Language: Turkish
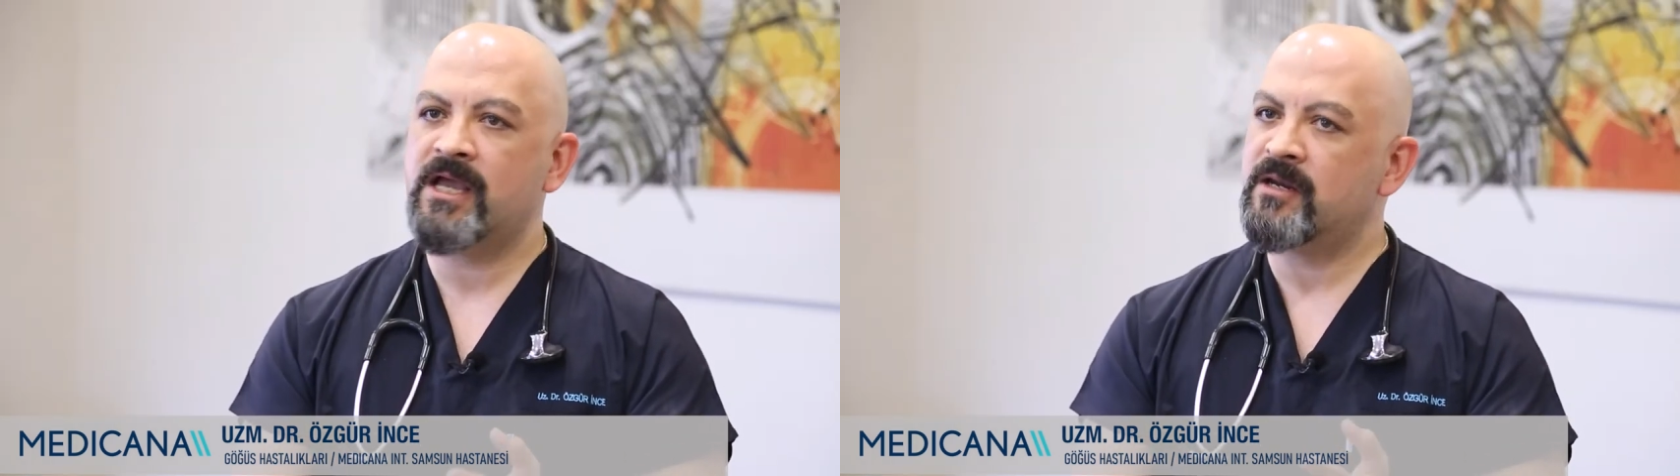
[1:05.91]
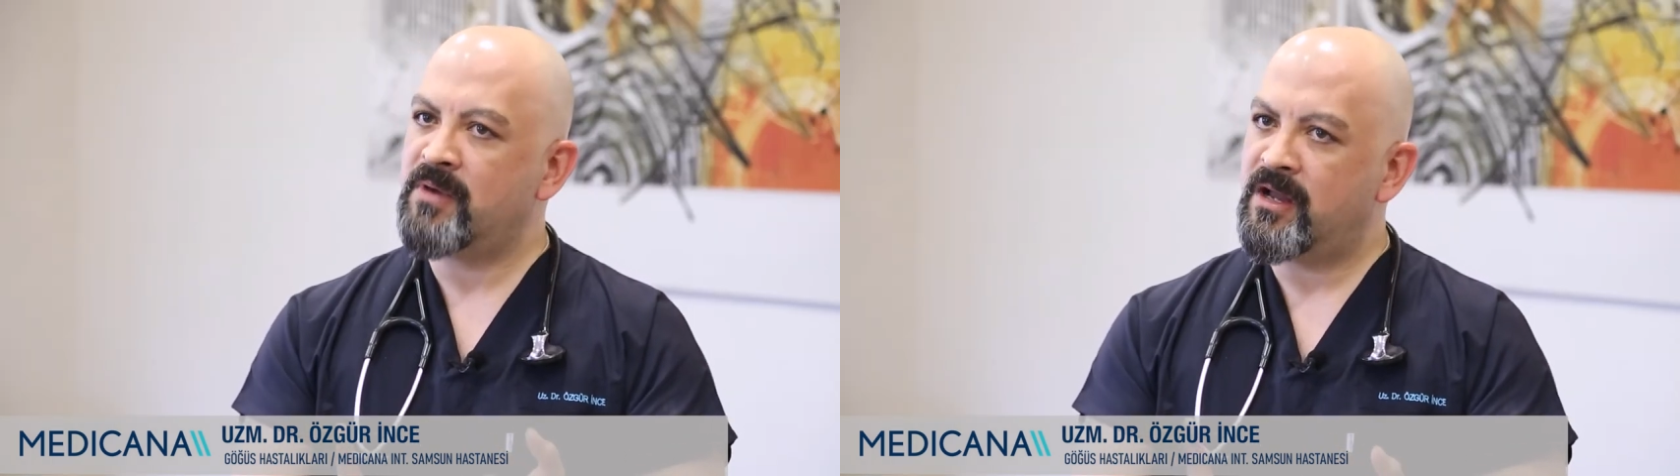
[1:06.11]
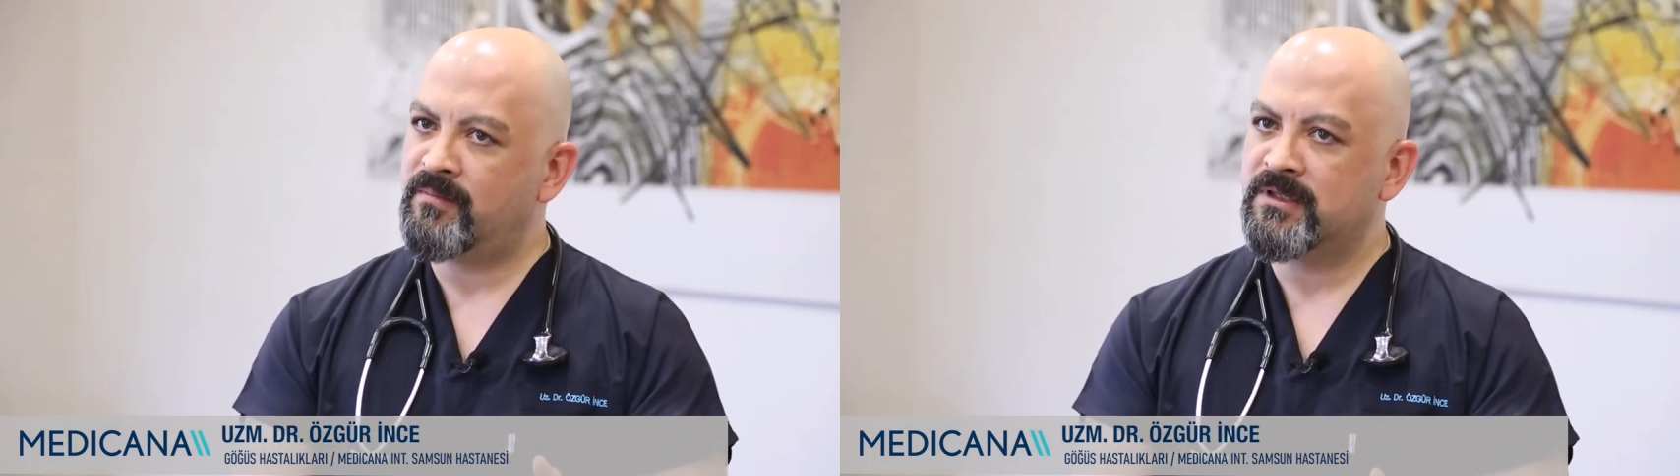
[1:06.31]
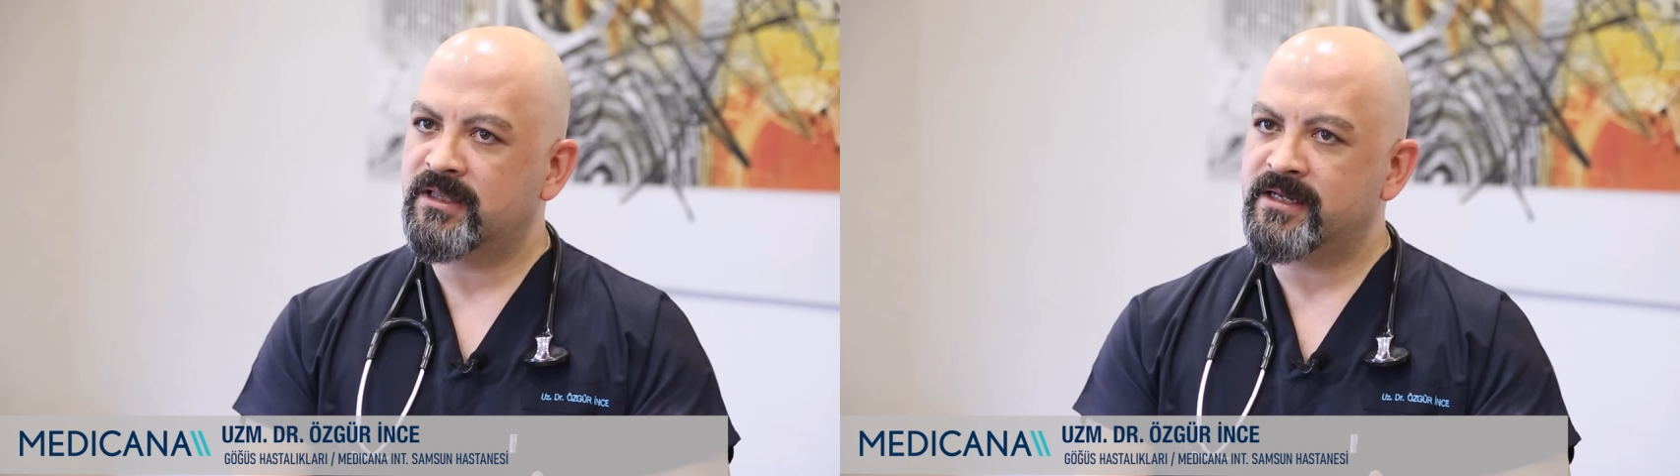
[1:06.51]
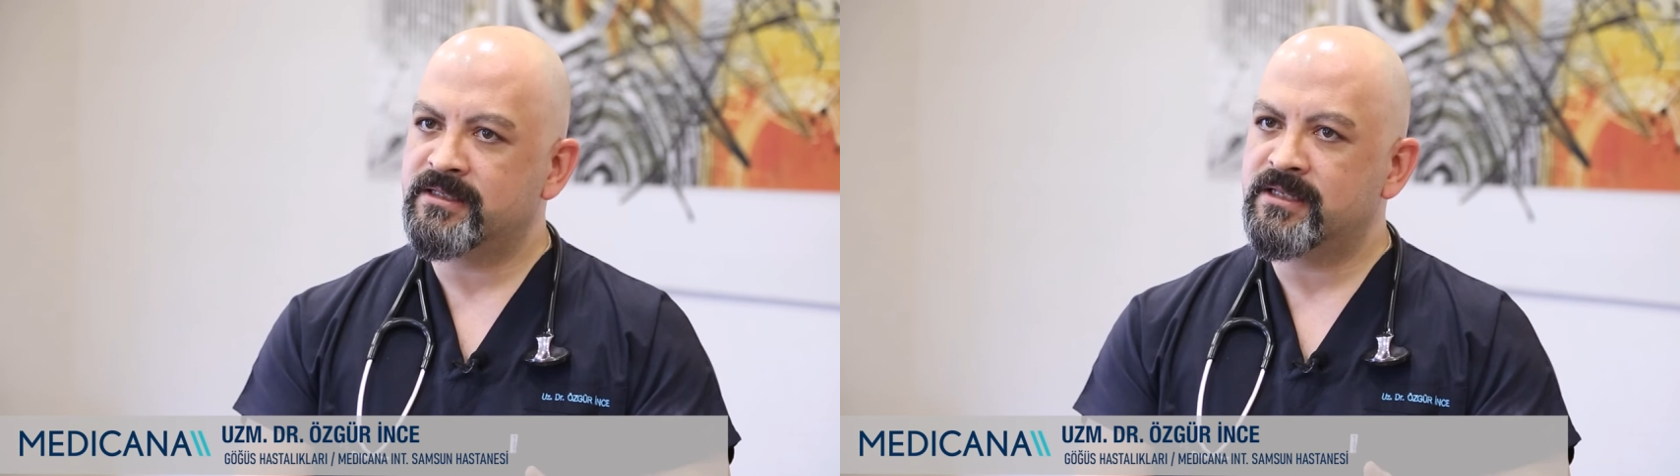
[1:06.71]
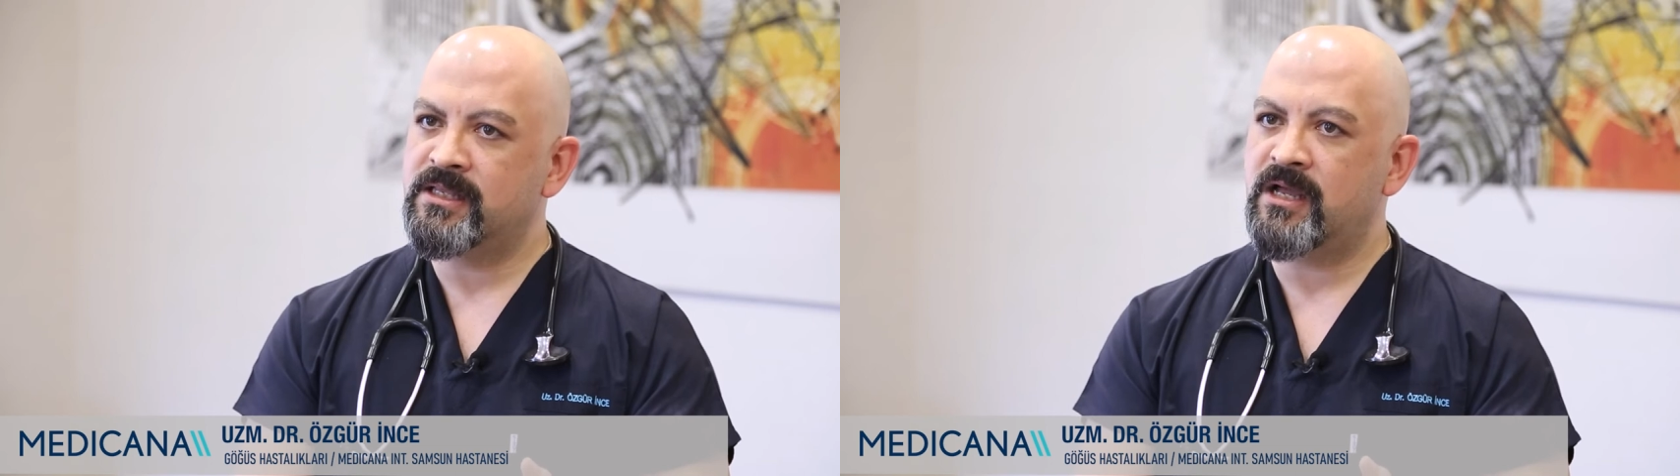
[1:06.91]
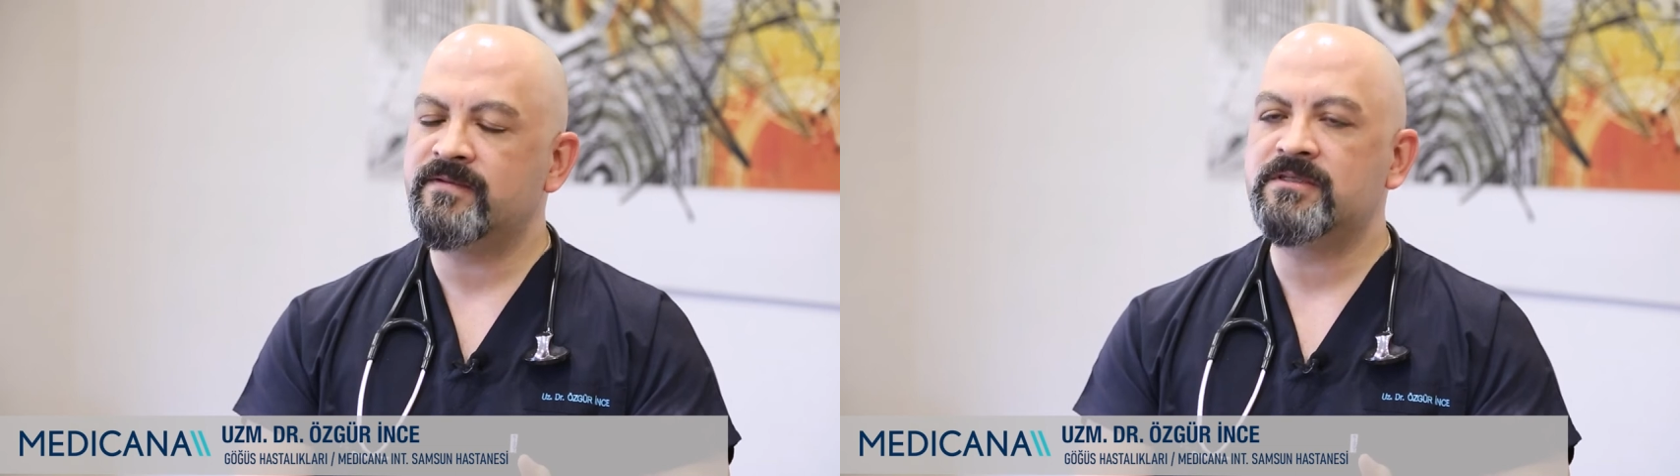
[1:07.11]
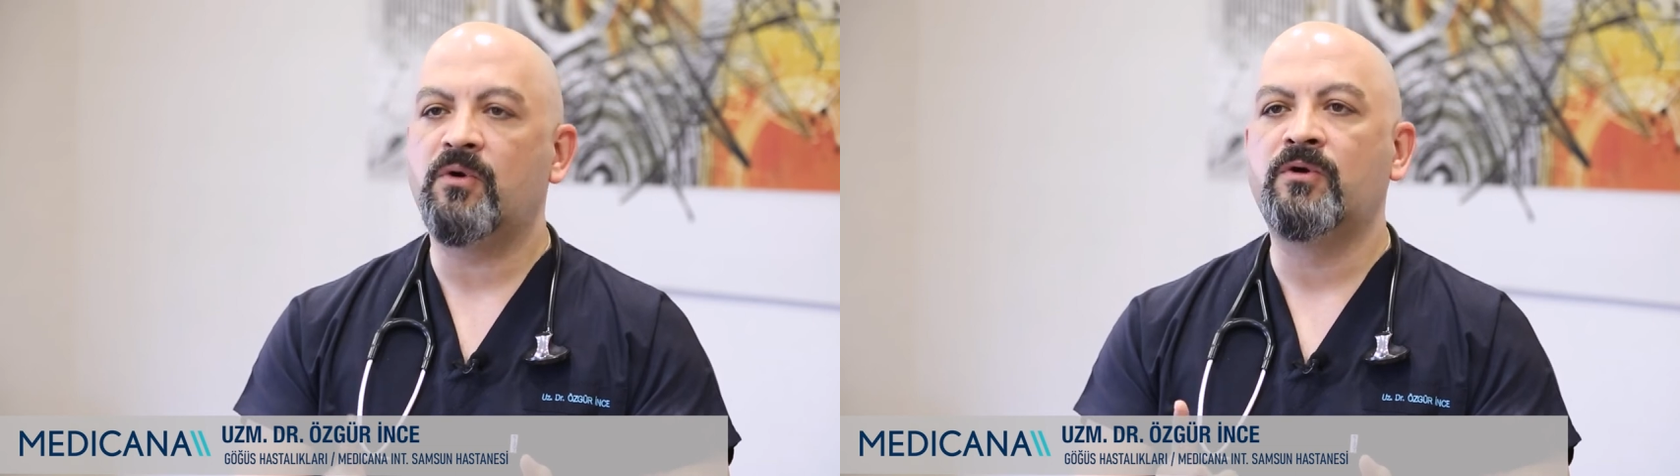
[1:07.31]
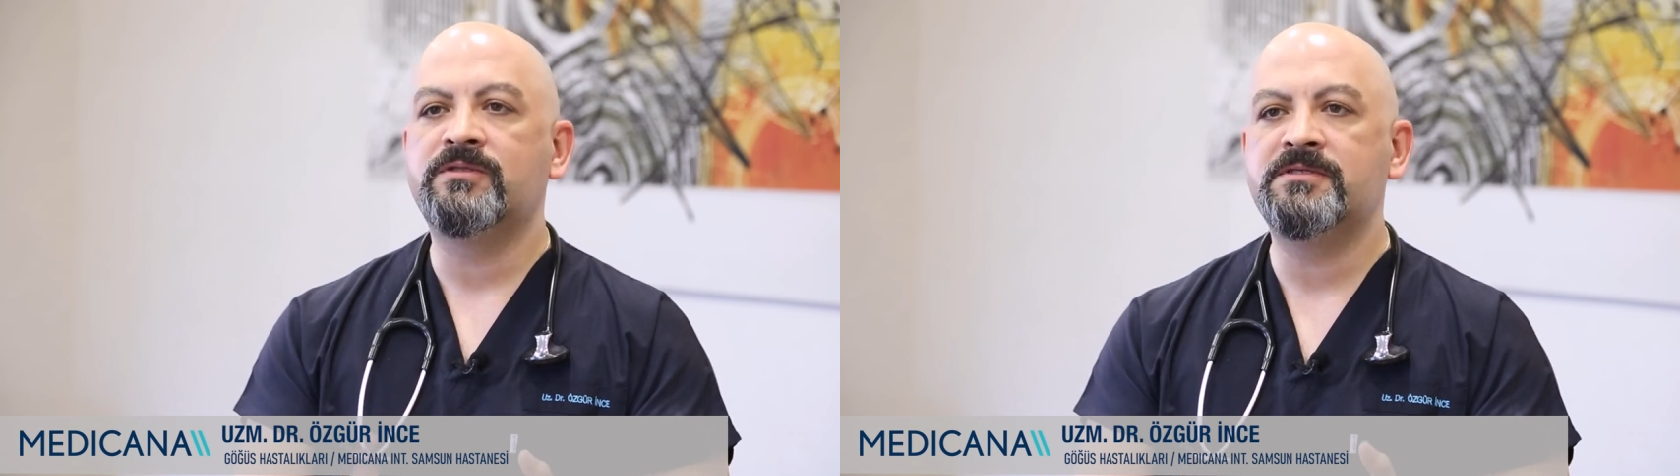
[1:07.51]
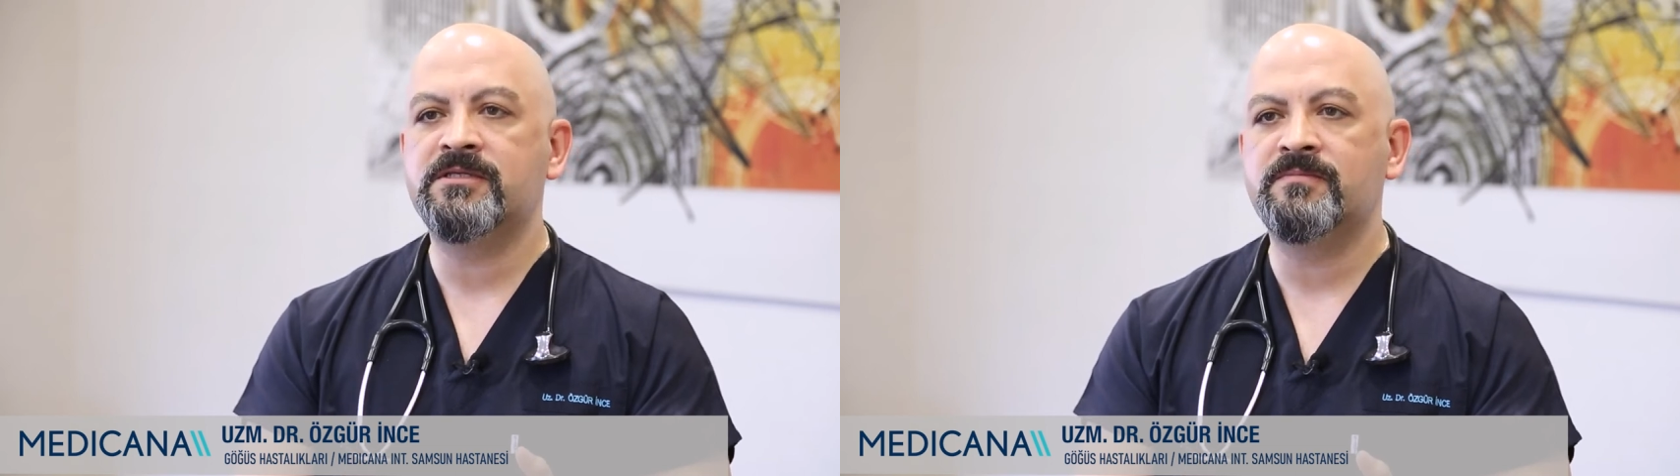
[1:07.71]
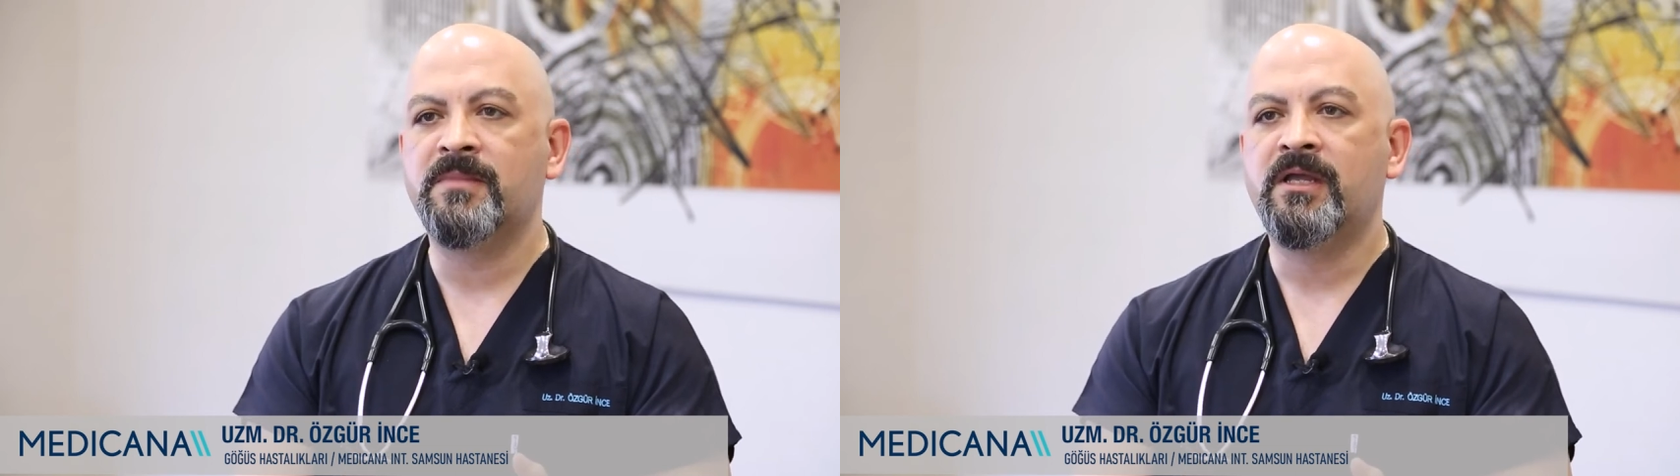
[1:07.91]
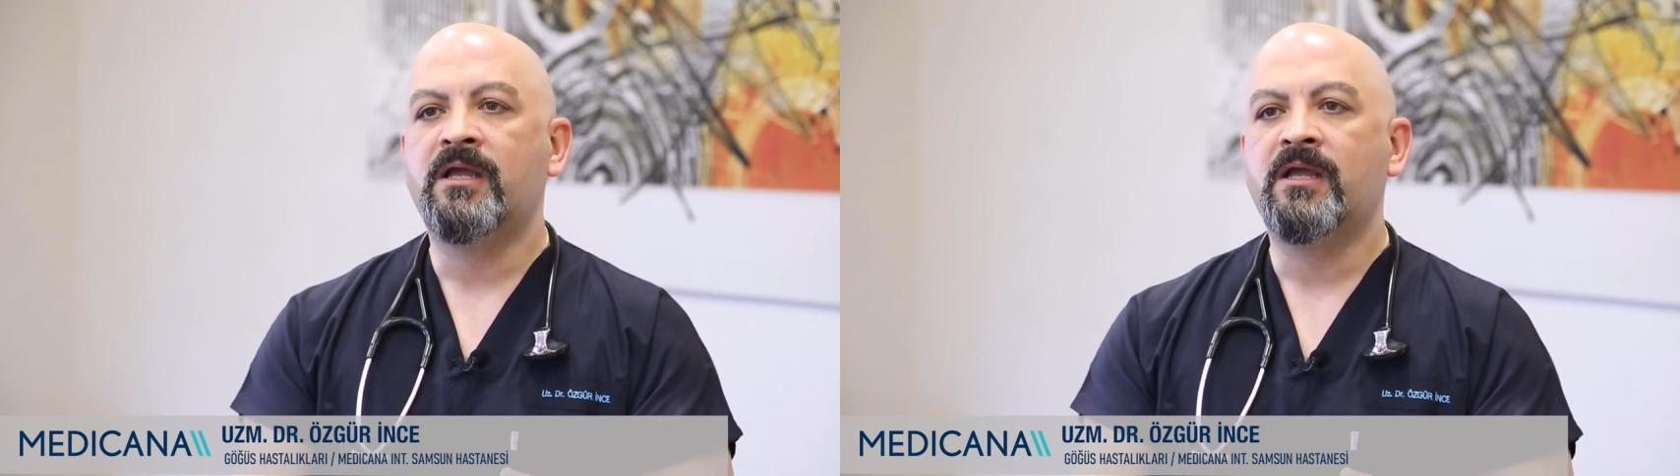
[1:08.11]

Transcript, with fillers: diğer bağımlılıkların tedavisi, otizm,